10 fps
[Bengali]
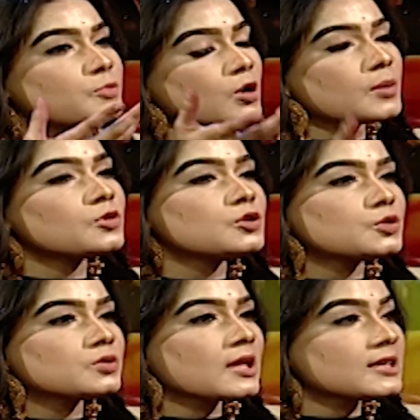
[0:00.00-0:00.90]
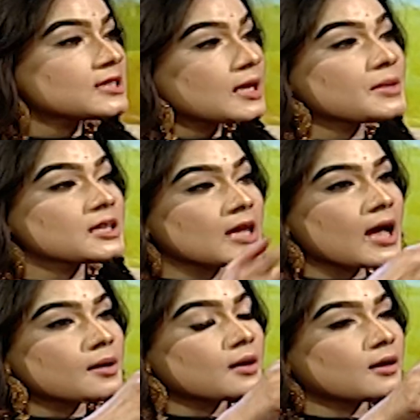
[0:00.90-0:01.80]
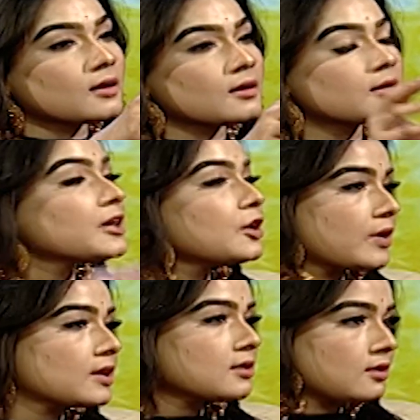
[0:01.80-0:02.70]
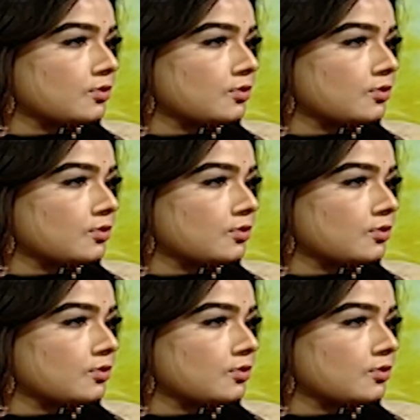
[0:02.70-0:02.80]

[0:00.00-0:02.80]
পোড়ামন টুতে সেই মেয়েটা হিরোইন